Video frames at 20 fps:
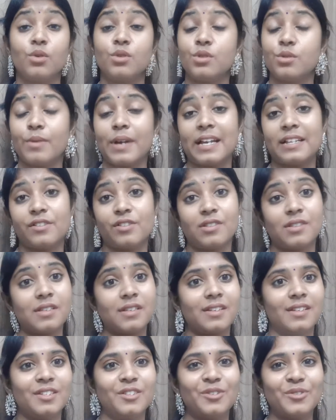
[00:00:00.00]
స్వాచెస్
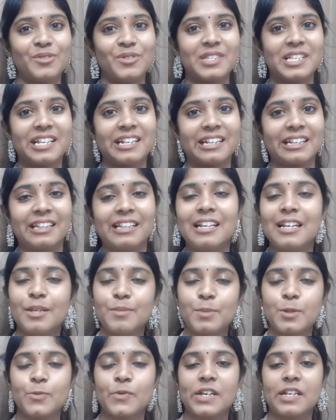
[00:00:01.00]
అన్నీ చూసారు కదా
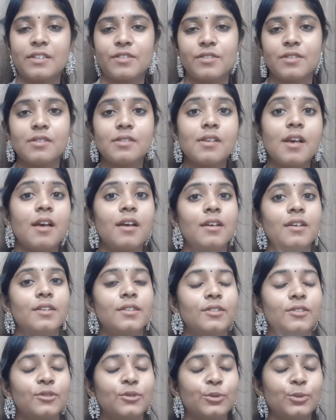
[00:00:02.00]
లిప్ స్వాచెస్
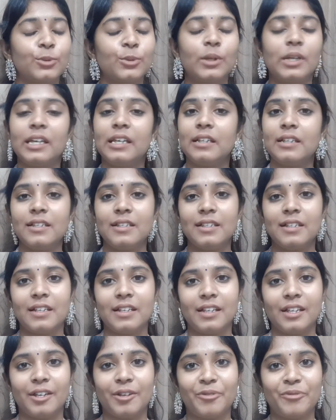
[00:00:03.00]
సో ఇది
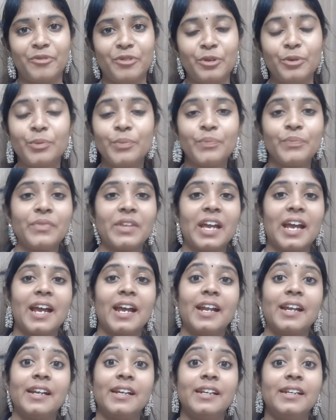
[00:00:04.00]
దీని రివ్యూ
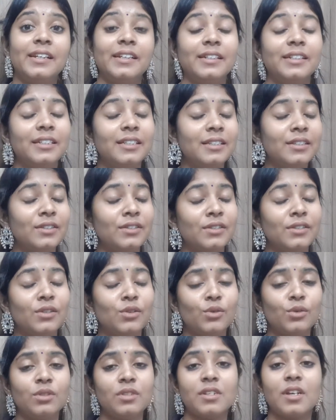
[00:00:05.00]
అండ్
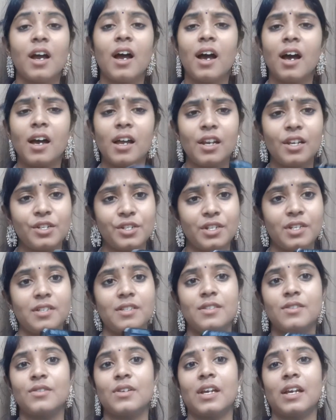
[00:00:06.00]
ఇందులో చాలా
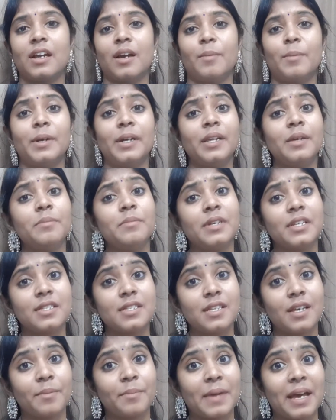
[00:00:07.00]
షేడ్స్ ఉన్నాయి కాబట్టి
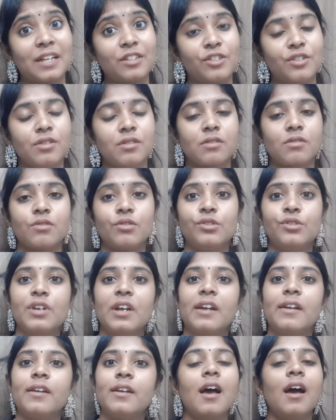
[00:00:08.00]
మిక్స్ అండ్ మ్యాచ్ చేసుకోవచ్చు
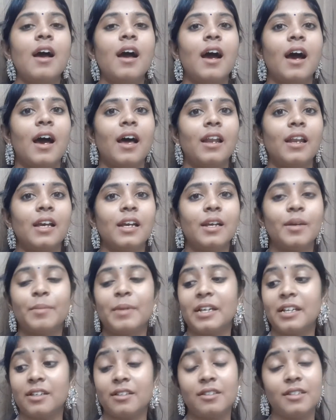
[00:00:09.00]
అండ్ అలాగే
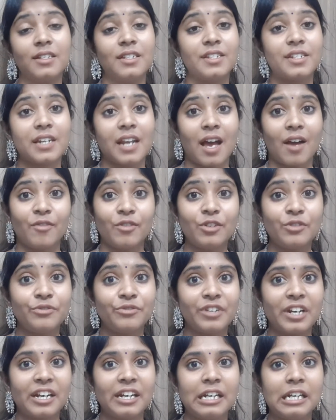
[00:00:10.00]
మనకి ఇది ట్రావెల్
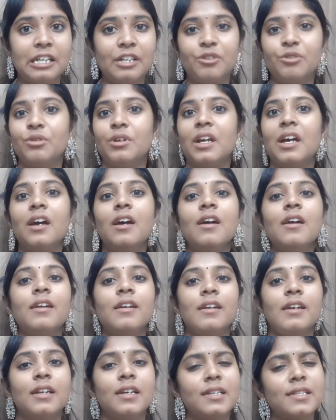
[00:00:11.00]
ఫ్రెండ్లీ కూడా
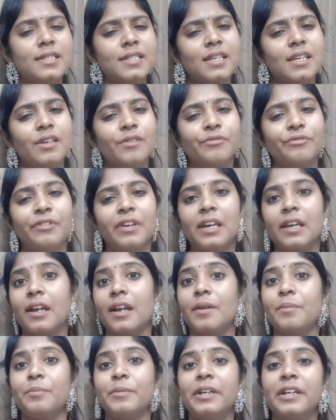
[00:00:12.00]
డస్కి
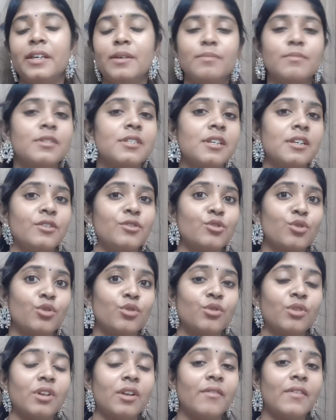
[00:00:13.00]
ఫేర్ అండ్ మీడియం స్కిన్
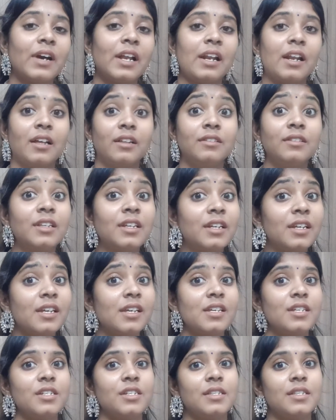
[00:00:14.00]
టోన్ ఉన్న వాళ్ళందరికీ